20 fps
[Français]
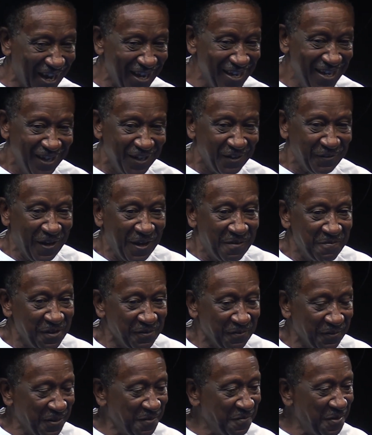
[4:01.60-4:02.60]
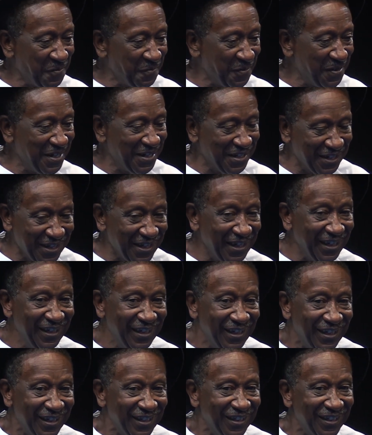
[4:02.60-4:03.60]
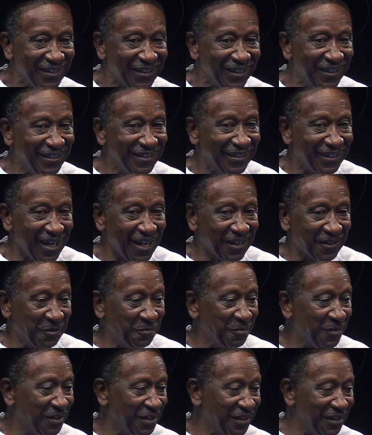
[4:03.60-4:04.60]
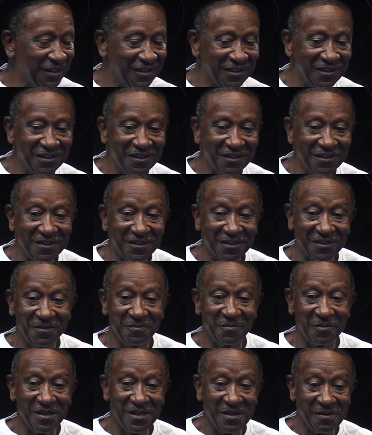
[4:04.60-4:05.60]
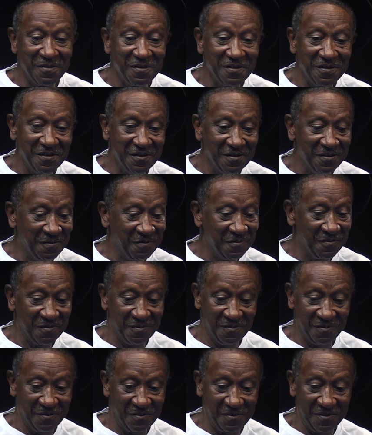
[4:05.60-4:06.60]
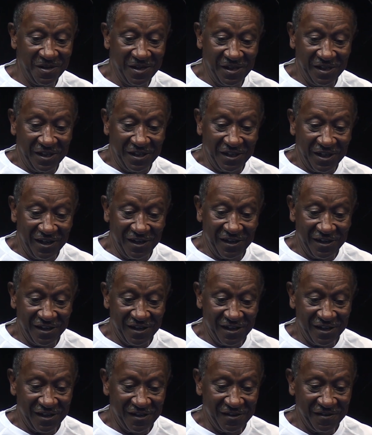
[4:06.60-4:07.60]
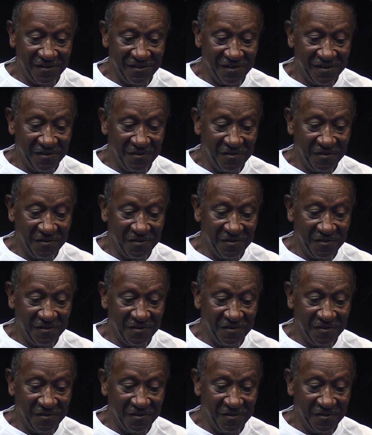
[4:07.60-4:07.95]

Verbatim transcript: Fais-moi vraiment plaisir. Entendre ça, comme dit, comme euh, euh,